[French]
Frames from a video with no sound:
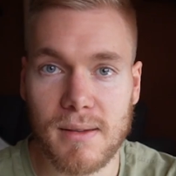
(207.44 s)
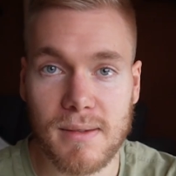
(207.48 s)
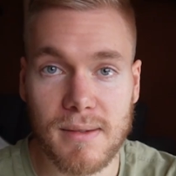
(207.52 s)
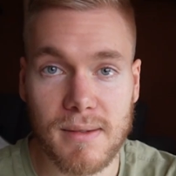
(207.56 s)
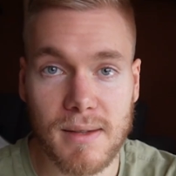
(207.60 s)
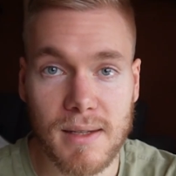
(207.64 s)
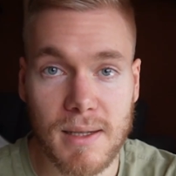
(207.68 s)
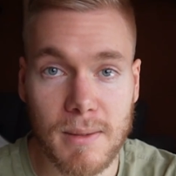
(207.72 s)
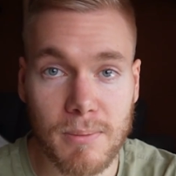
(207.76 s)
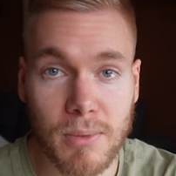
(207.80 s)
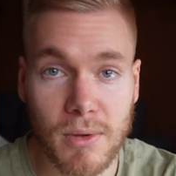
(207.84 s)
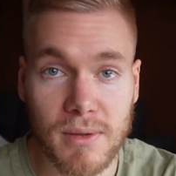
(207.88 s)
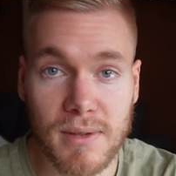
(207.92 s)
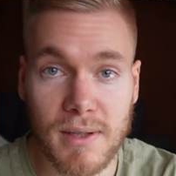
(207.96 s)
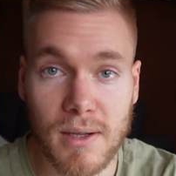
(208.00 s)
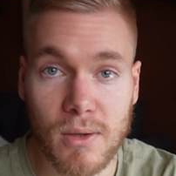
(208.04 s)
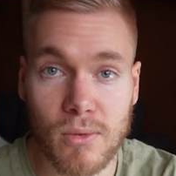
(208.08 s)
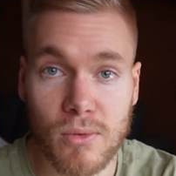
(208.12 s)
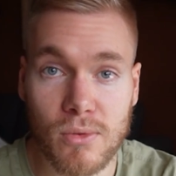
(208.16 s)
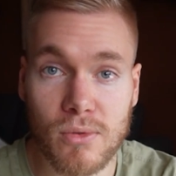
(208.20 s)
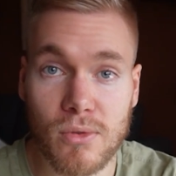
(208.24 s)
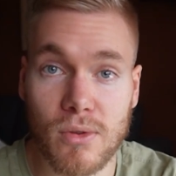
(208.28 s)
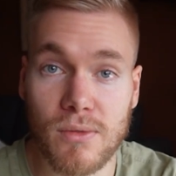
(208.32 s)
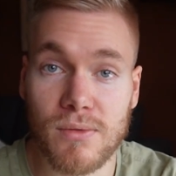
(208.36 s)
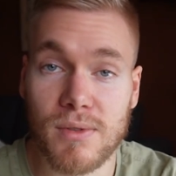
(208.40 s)
si les
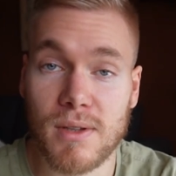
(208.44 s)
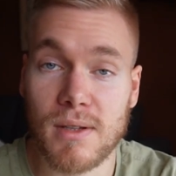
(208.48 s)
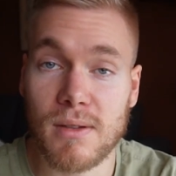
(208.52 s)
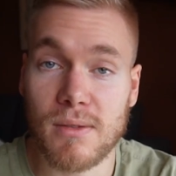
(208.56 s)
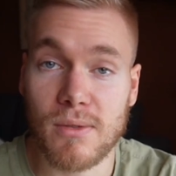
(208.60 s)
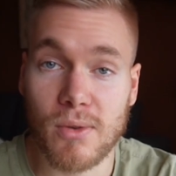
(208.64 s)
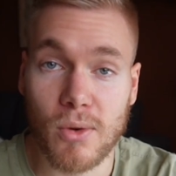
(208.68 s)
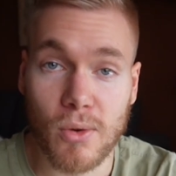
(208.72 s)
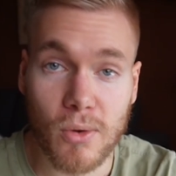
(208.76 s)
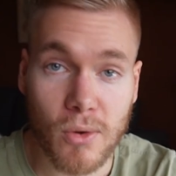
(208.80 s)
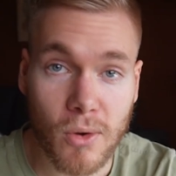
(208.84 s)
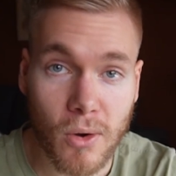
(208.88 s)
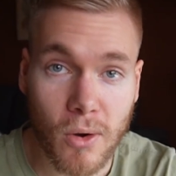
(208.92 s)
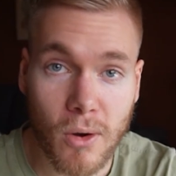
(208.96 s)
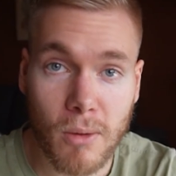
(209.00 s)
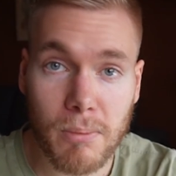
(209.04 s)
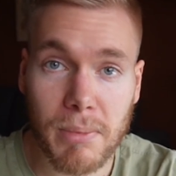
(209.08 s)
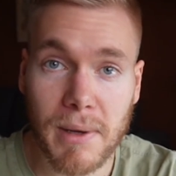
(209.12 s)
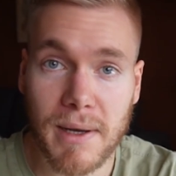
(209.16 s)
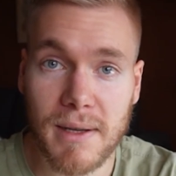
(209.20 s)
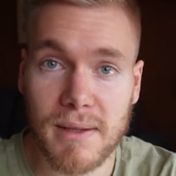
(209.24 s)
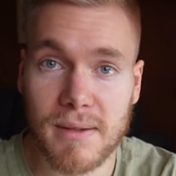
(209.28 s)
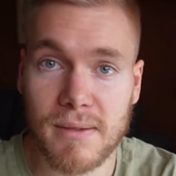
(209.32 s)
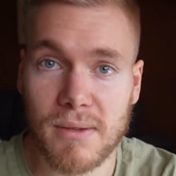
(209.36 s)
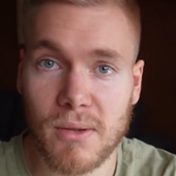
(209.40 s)
pantalons deviennent trop grands
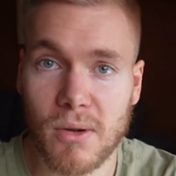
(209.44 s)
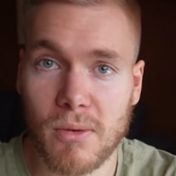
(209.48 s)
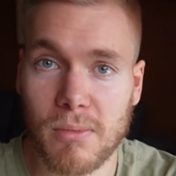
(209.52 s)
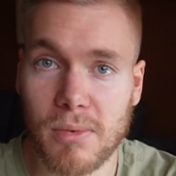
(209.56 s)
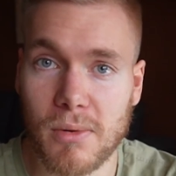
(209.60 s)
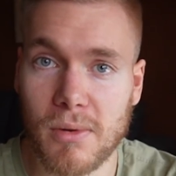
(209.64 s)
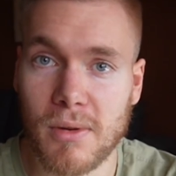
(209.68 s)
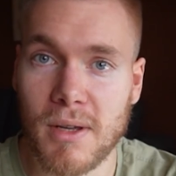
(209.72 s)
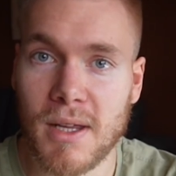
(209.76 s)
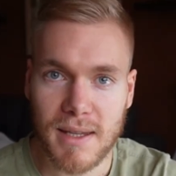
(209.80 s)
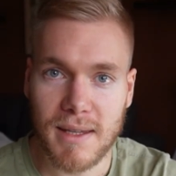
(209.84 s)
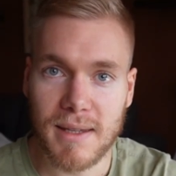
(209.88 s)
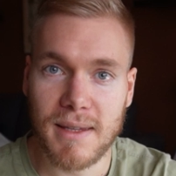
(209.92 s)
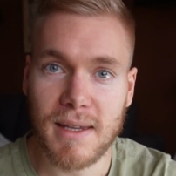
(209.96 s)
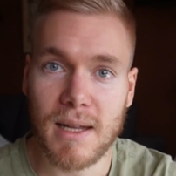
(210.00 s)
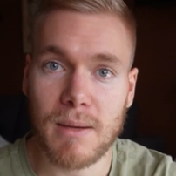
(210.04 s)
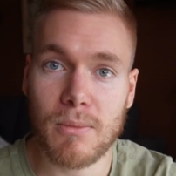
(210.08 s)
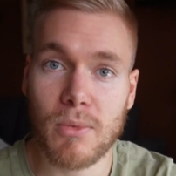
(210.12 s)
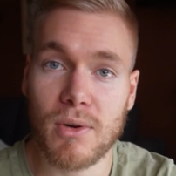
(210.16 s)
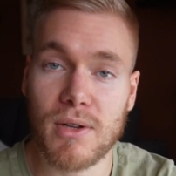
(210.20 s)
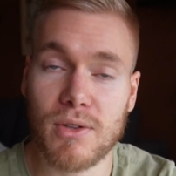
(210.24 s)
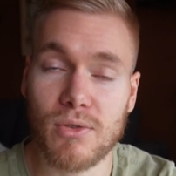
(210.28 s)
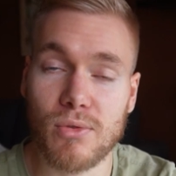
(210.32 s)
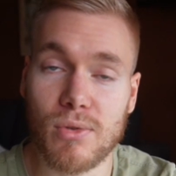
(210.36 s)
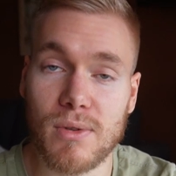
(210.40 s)
par exemple, et également
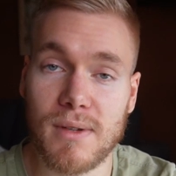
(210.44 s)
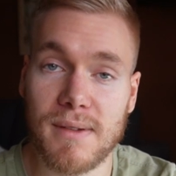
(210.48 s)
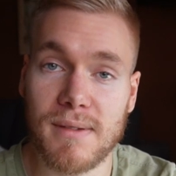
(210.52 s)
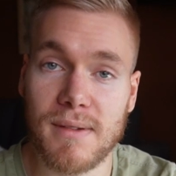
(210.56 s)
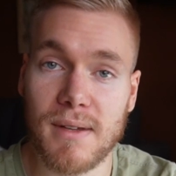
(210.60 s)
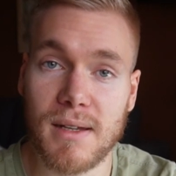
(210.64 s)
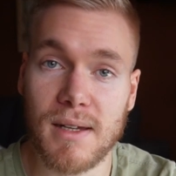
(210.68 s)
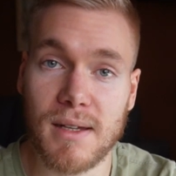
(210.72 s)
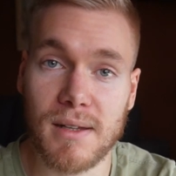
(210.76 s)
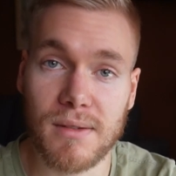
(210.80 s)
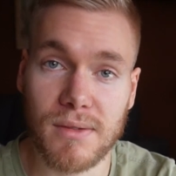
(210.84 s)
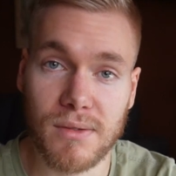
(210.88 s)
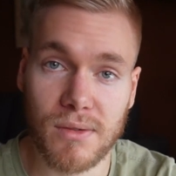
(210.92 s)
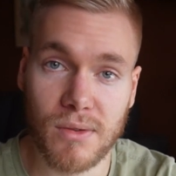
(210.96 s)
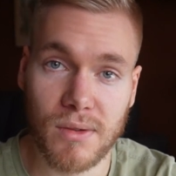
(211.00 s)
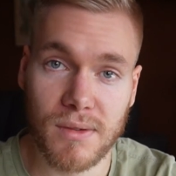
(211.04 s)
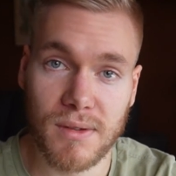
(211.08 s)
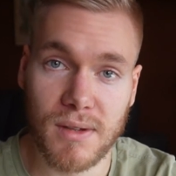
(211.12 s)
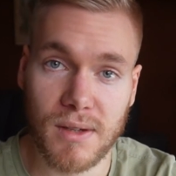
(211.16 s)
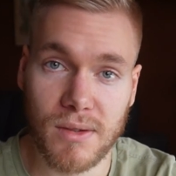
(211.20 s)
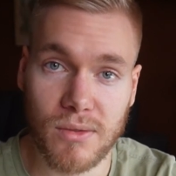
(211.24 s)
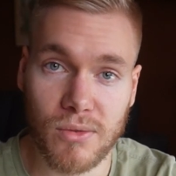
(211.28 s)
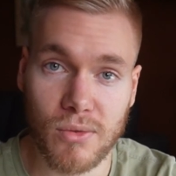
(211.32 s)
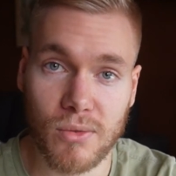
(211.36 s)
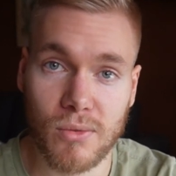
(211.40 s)
utiliser les
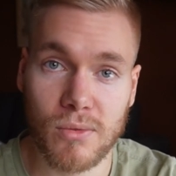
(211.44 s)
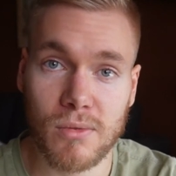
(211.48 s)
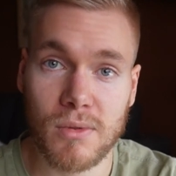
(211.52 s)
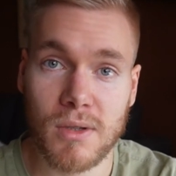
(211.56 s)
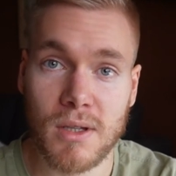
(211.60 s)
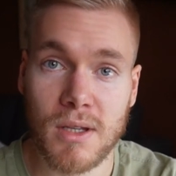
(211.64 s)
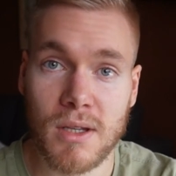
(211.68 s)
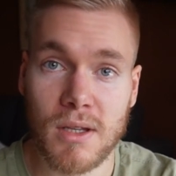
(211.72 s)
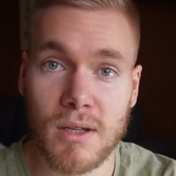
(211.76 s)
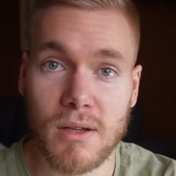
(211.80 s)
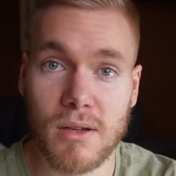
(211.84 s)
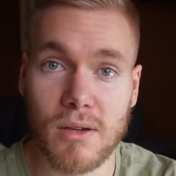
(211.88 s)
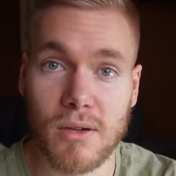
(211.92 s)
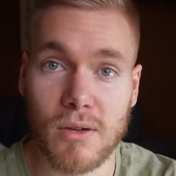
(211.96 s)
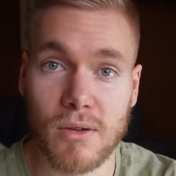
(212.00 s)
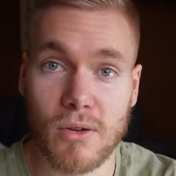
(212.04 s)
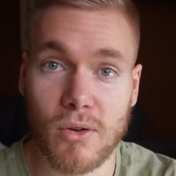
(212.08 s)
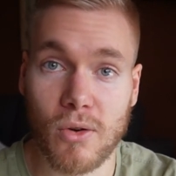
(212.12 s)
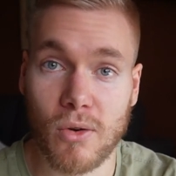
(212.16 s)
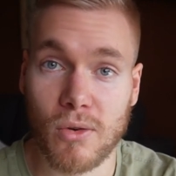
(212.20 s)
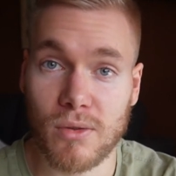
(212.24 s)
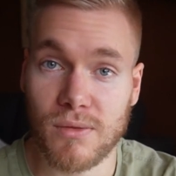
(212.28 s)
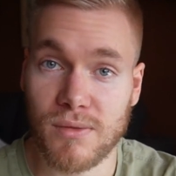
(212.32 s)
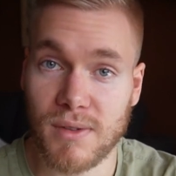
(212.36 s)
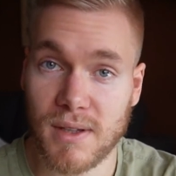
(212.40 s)
sensations. Euh,
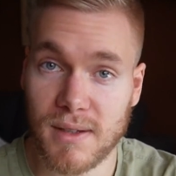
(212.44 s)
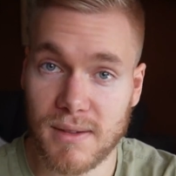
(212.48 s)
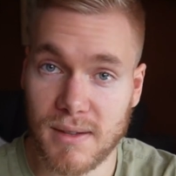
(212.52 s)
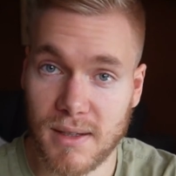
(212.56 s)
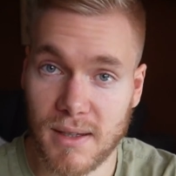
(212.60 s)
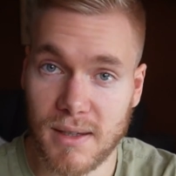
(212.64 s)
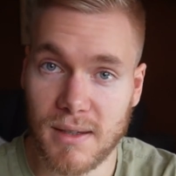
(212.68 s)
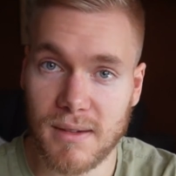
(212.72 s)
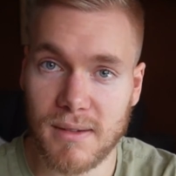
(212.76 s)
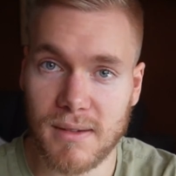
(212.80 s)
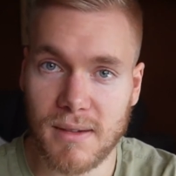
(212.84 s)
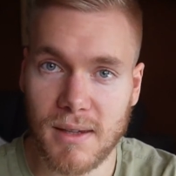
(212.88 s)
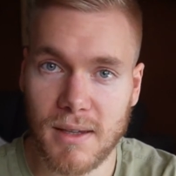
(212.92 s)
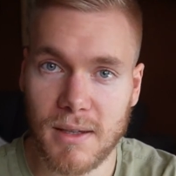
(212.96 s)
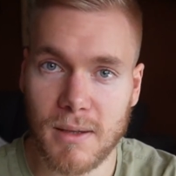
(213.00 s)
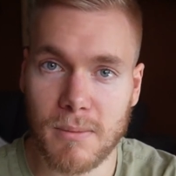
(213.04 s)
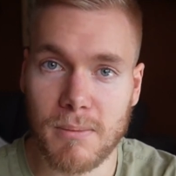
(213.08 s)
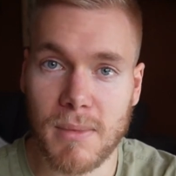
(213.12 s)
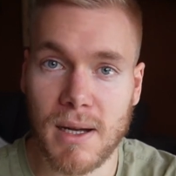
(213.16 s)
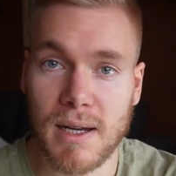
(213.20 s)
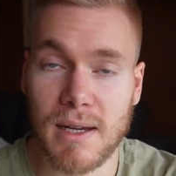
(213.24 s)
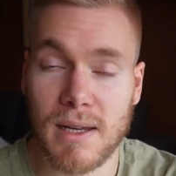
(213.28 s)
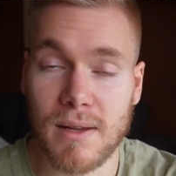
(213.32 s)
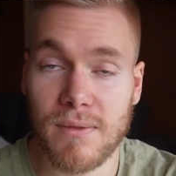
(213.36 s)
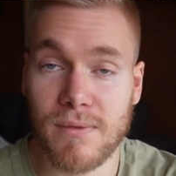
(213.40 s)
quand on devient très sec,
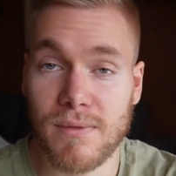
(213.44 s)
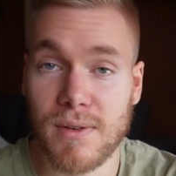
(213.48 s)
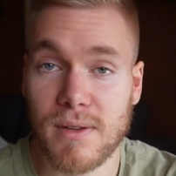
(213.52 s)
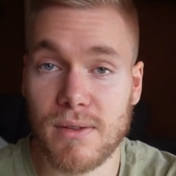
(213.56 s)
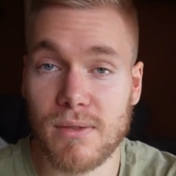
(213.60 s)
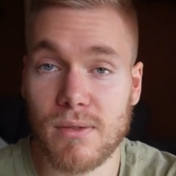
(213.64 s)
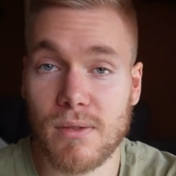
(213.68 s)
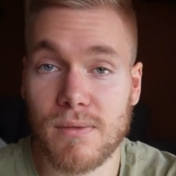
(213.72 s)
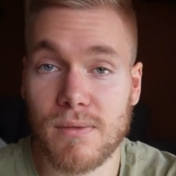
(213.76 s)
bah, les fesses